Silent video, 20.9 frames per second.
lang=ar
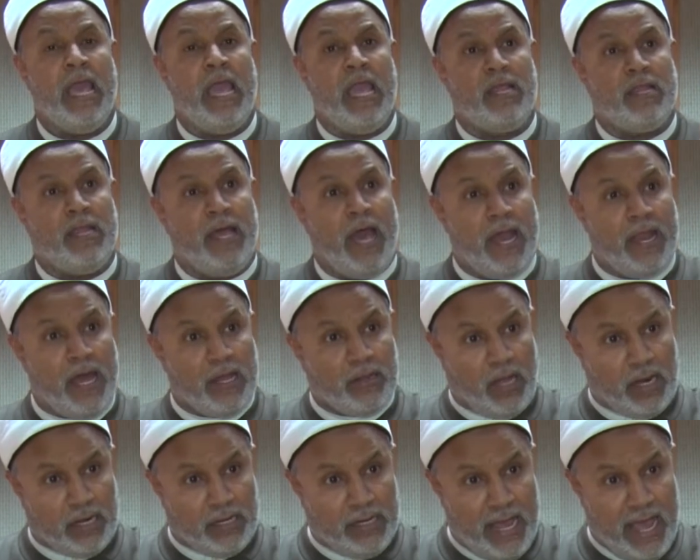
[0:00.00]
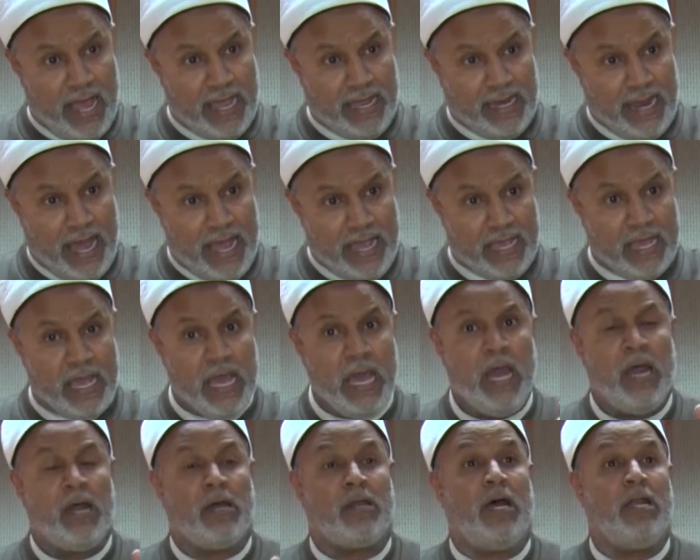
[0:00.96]
إذا نظرنا إليه
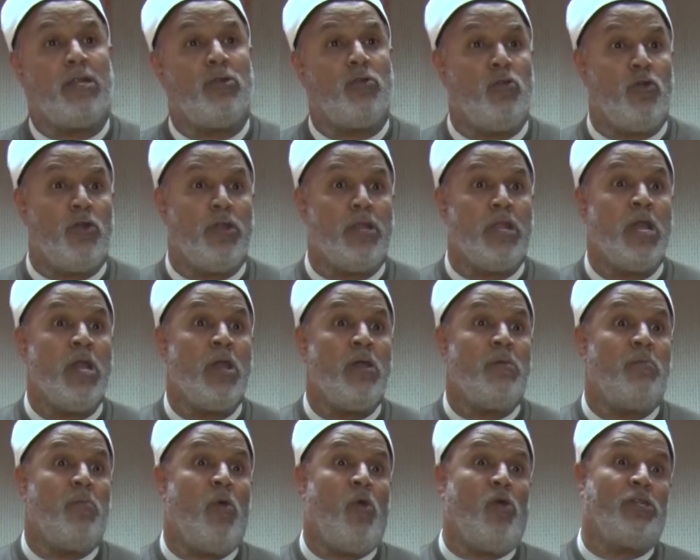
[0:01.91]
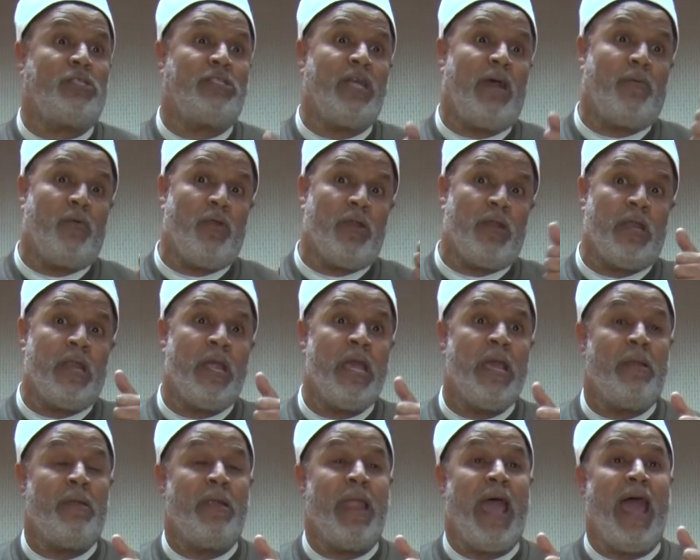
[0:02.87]
رجل معجب
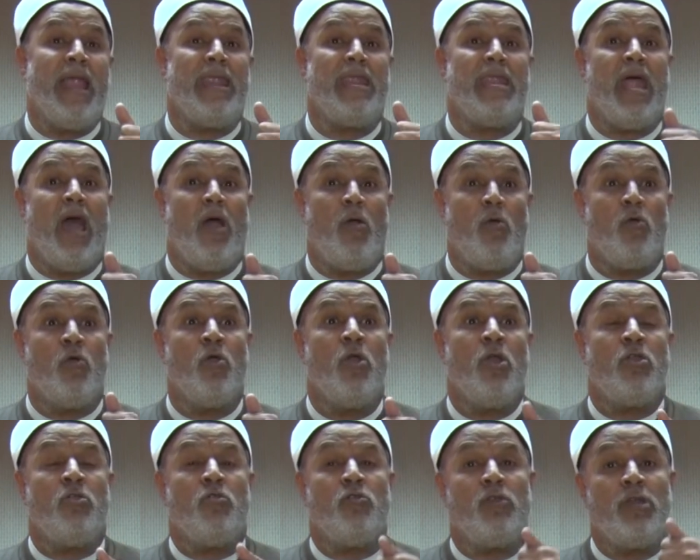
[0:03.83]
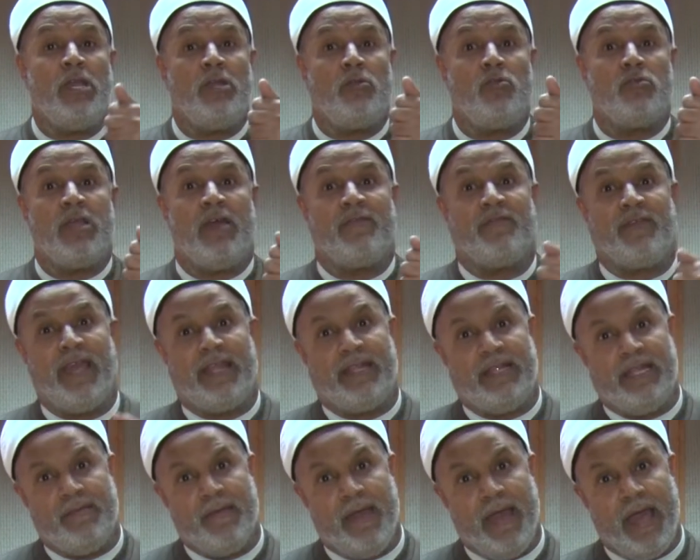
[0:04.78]
لأنه يريد سفك
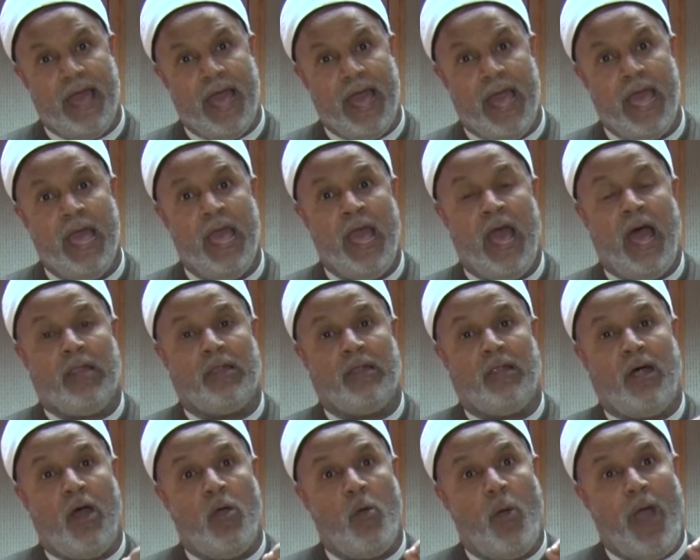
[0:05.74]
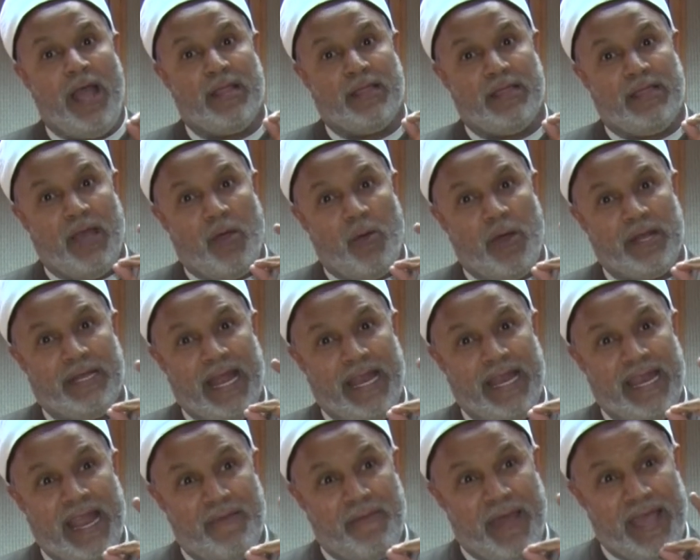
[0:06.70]
الدماء الله عز
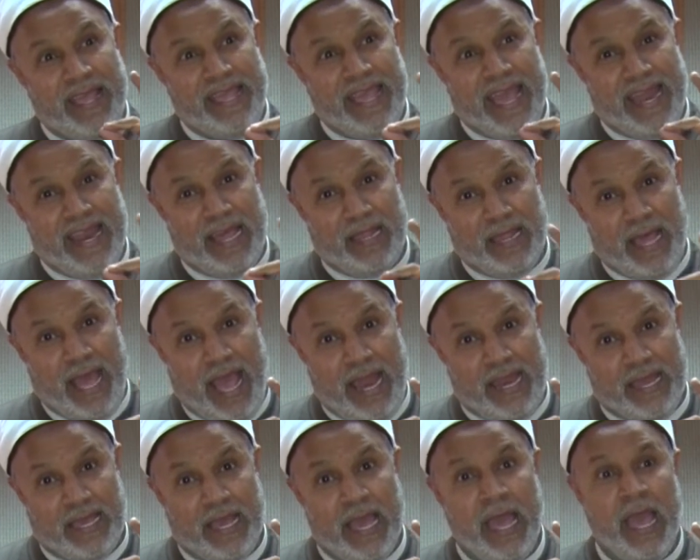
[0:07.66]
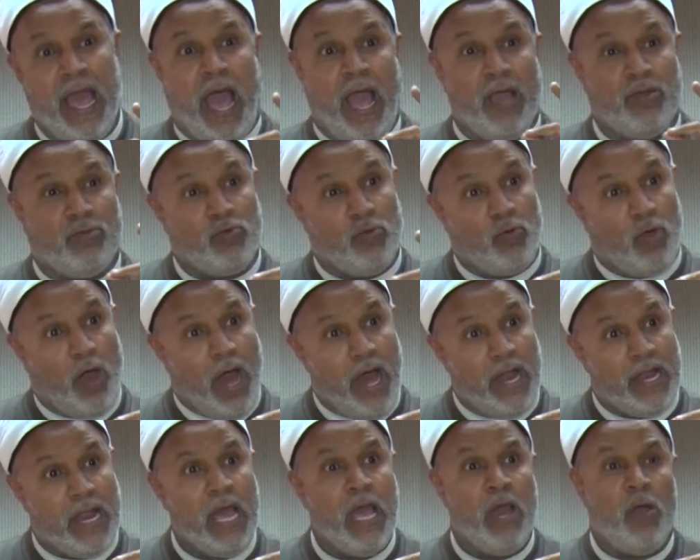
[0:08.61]
وجل بين ذلك حيث
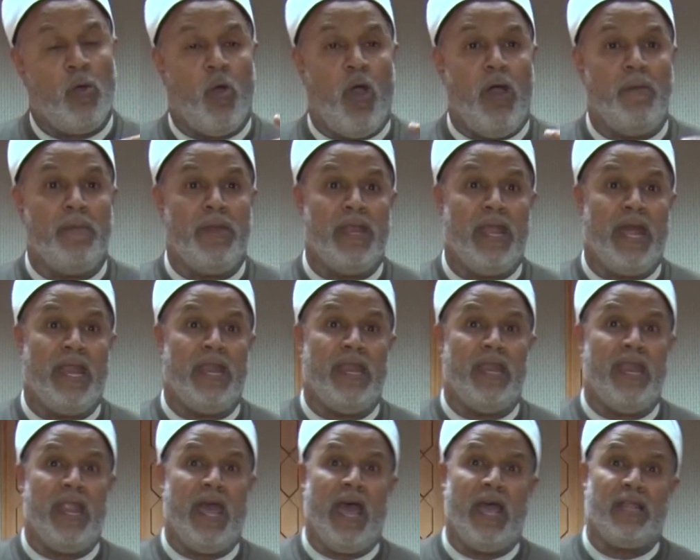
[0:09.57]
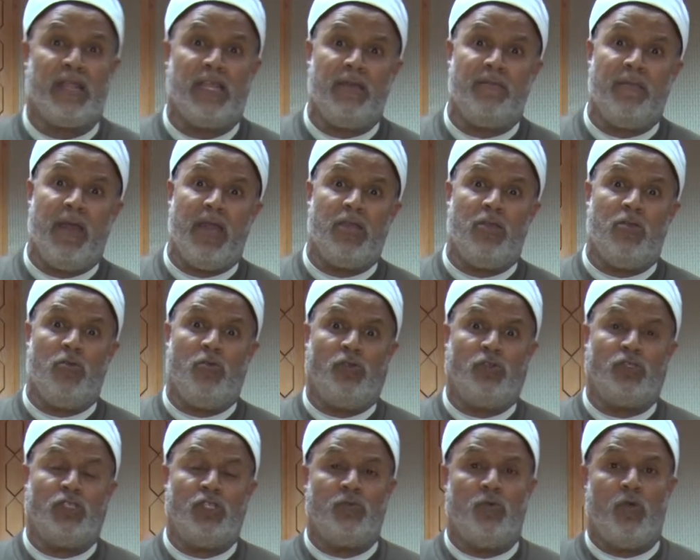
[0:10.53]
قال ومن الناس من
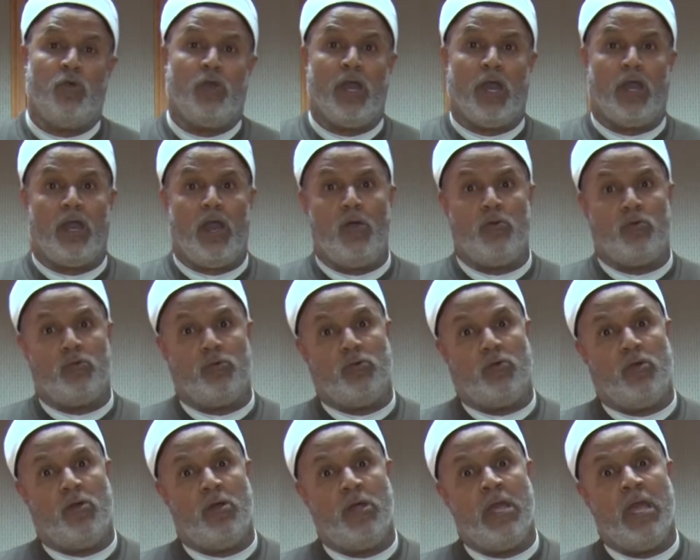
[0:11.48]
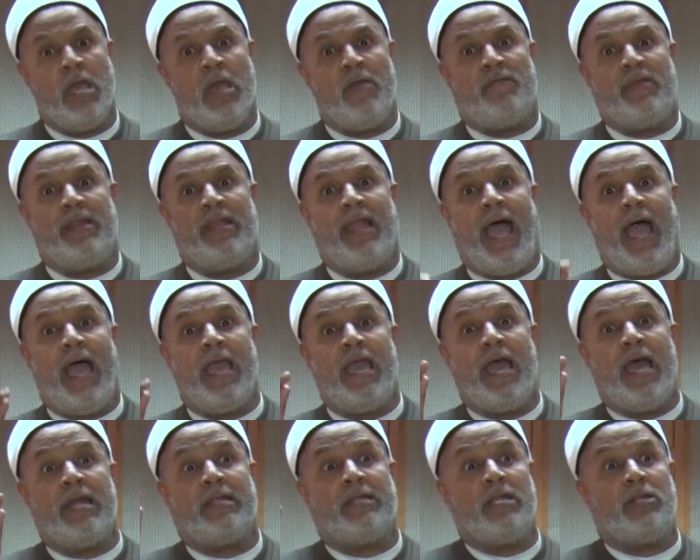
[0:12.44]
يعجبك قوله في
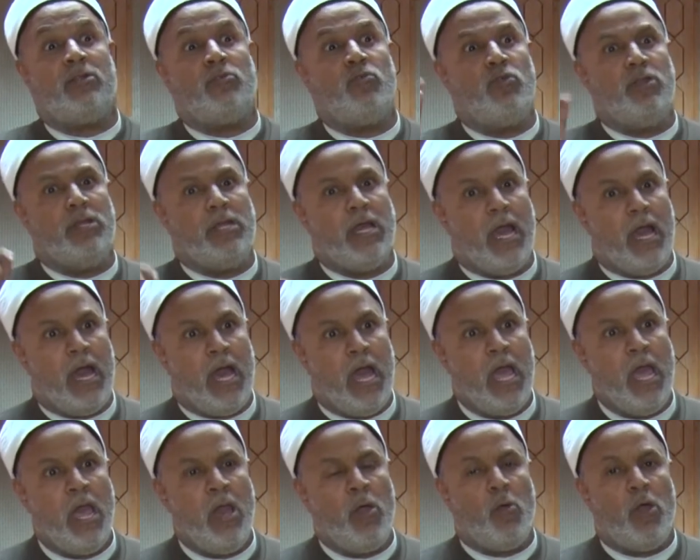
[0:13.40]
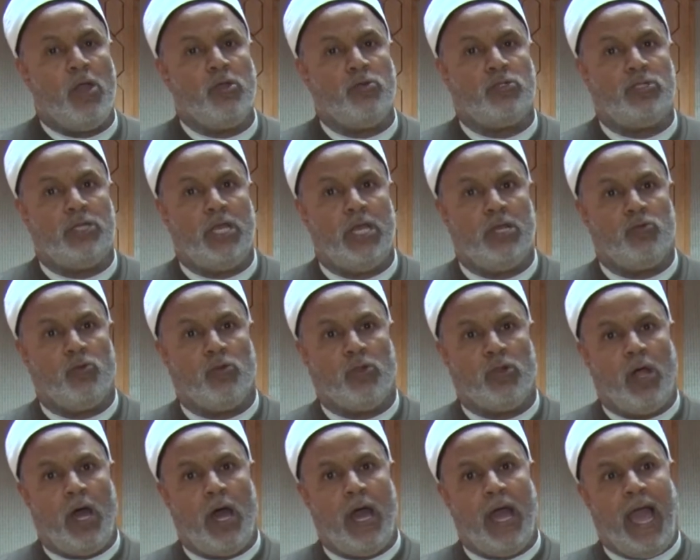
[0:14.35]
الحياة الدنيا ويشهد
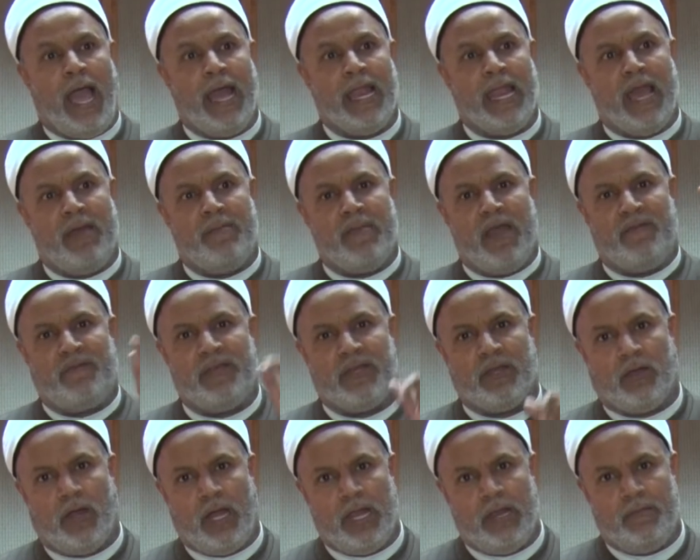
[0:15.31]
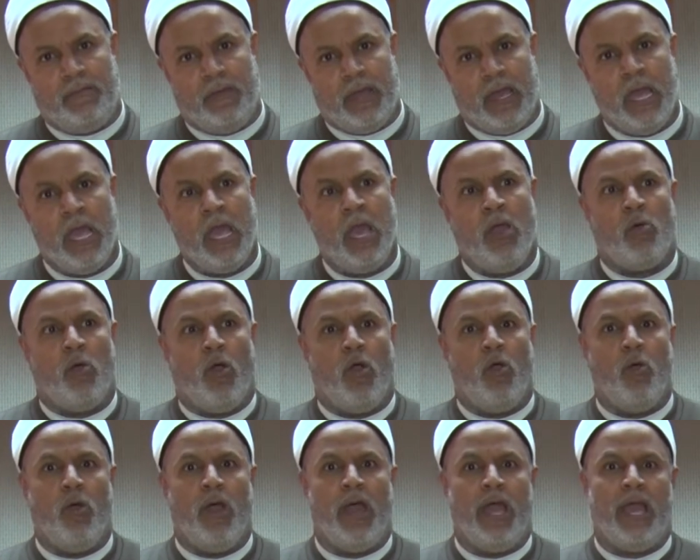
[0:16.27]
الله على ما في قلبه
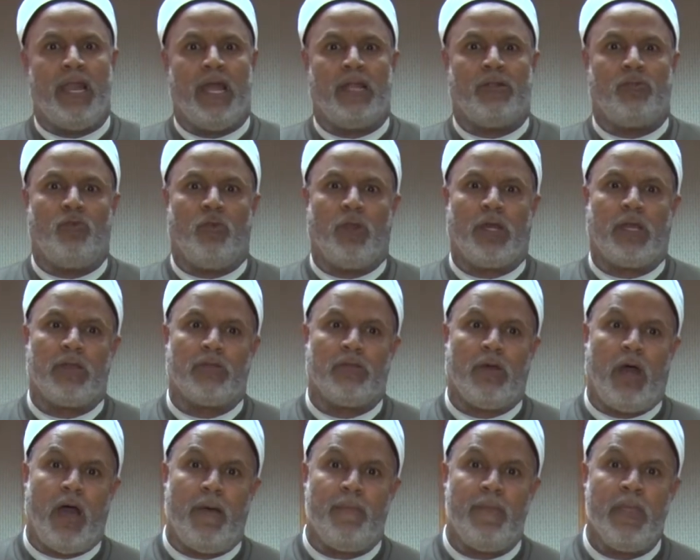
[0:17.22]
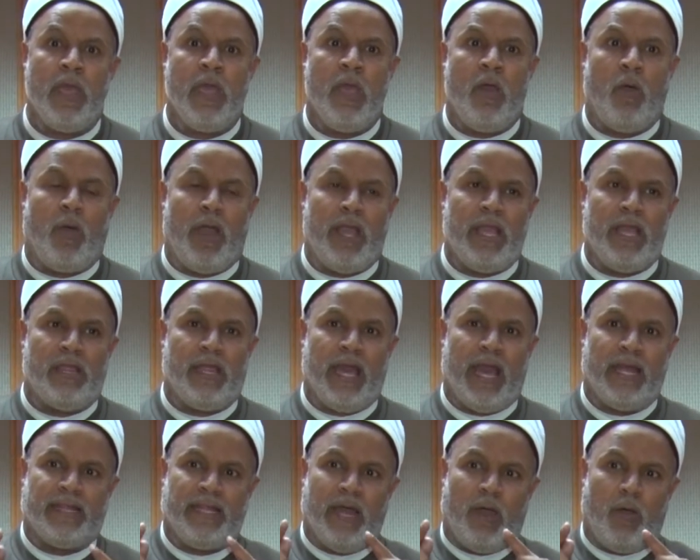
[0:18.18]
وهو ألد الخصام
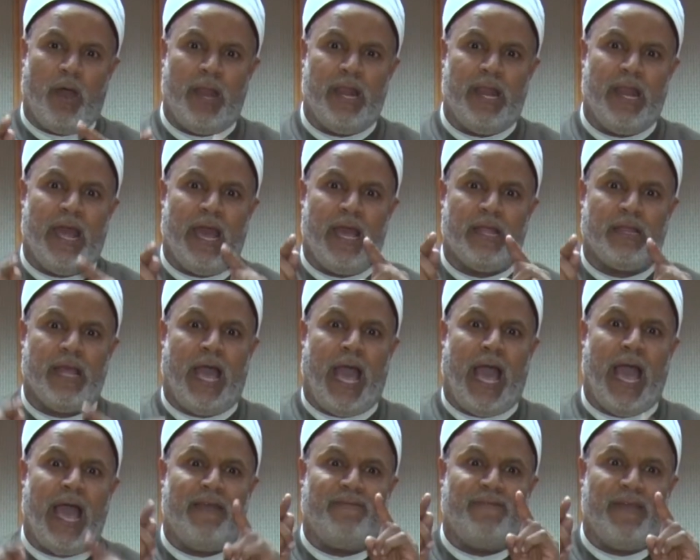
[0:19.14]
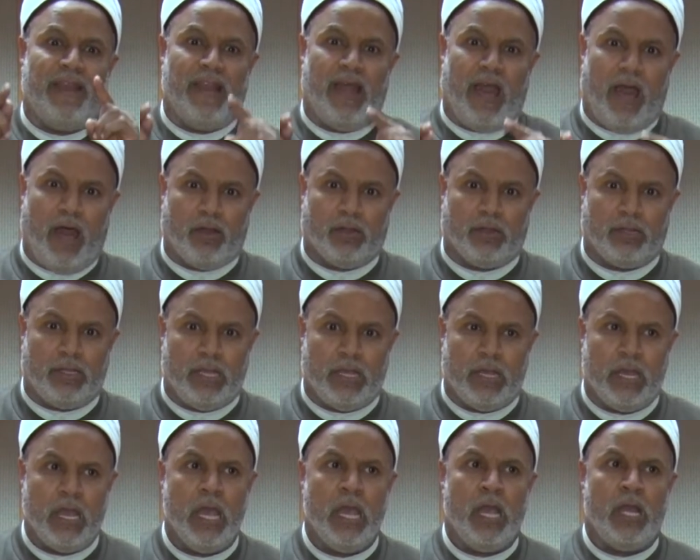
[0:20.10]
وإذا تولى سعى في
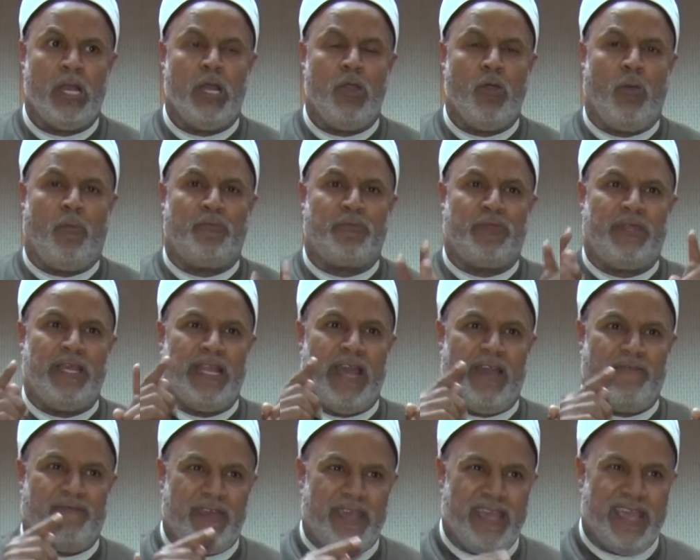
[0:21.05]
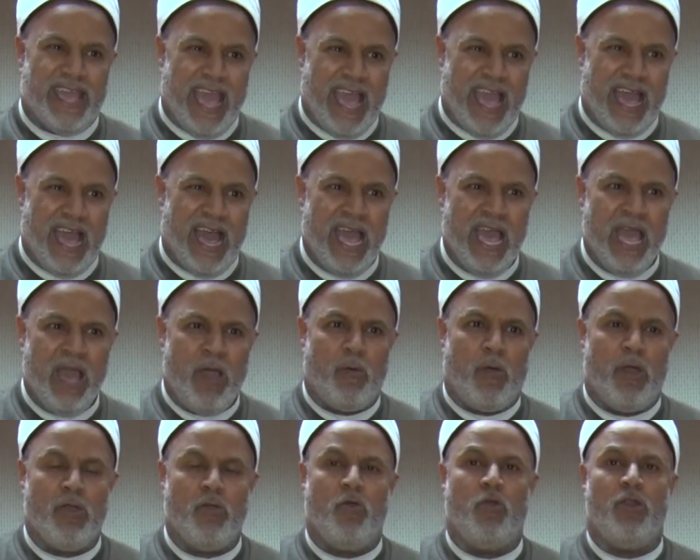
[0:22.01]
الأرض ليفسد فيها
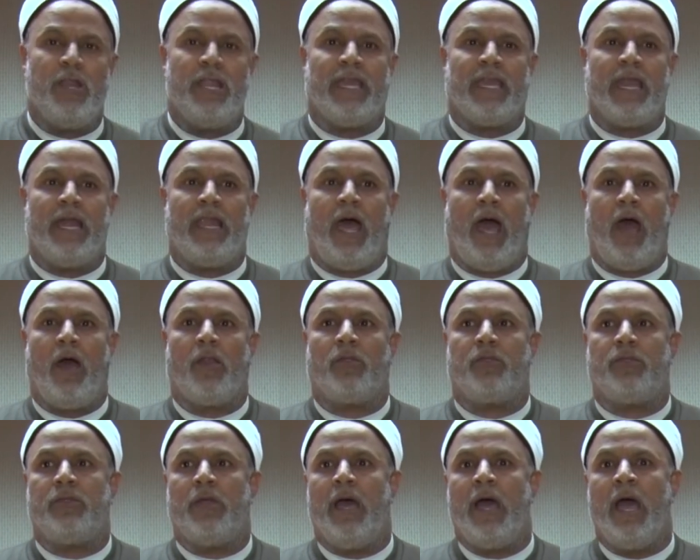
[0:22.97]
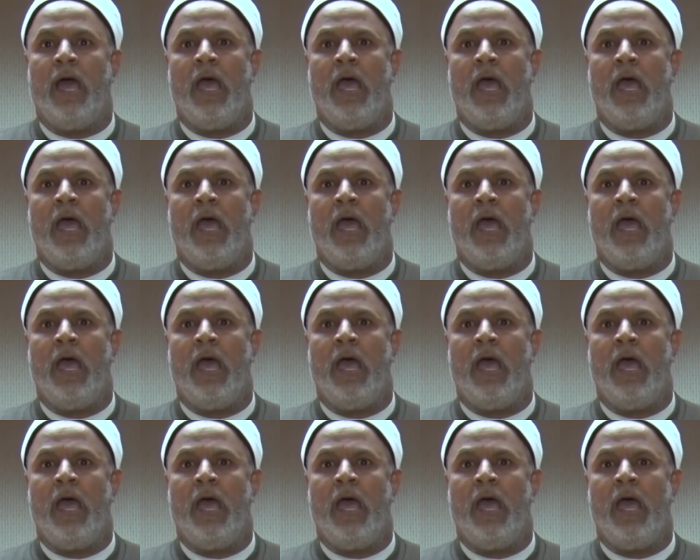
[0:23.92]
ويهلك الحرث